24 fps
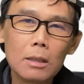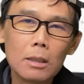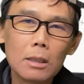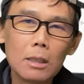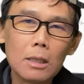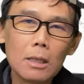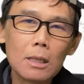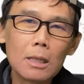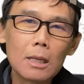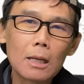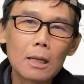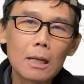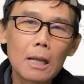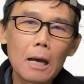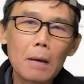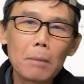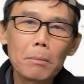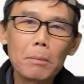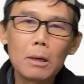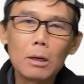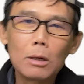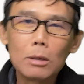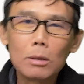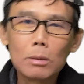tiếng Việt Nam
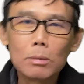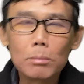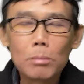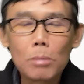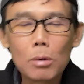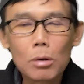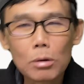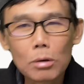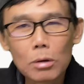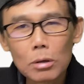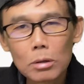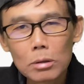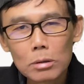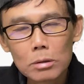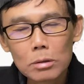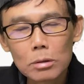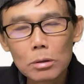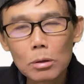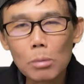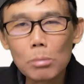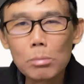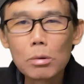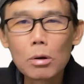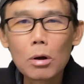mình
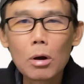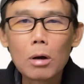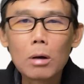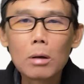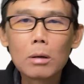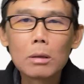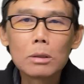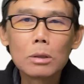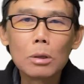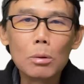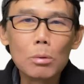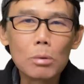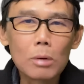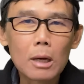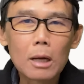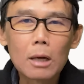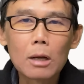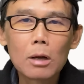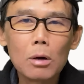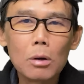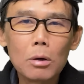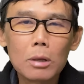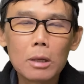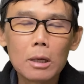cũng có đủ các
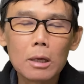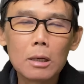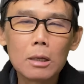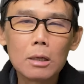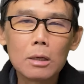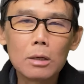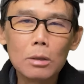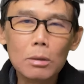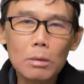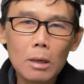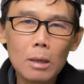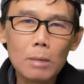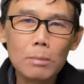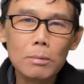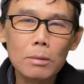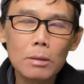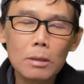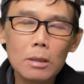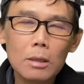ngôi vậy đúng không